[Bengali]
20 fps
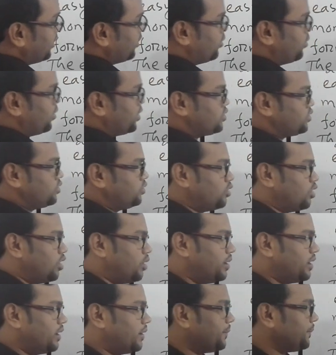হবে কোনো বস্তু তো
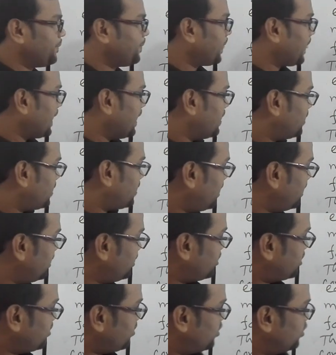হবে না তাহলে
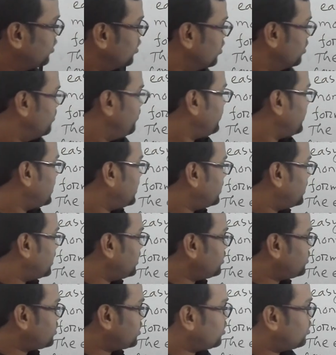এডিটর হু
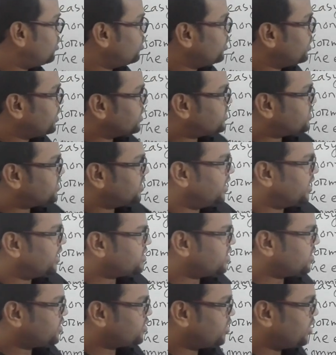দ্য এডিটর হু ইজ
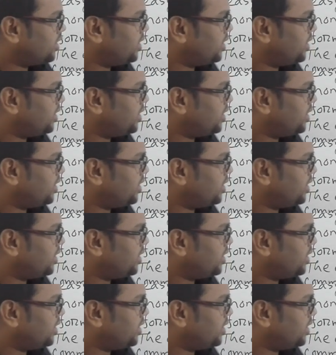সিলেক্টেড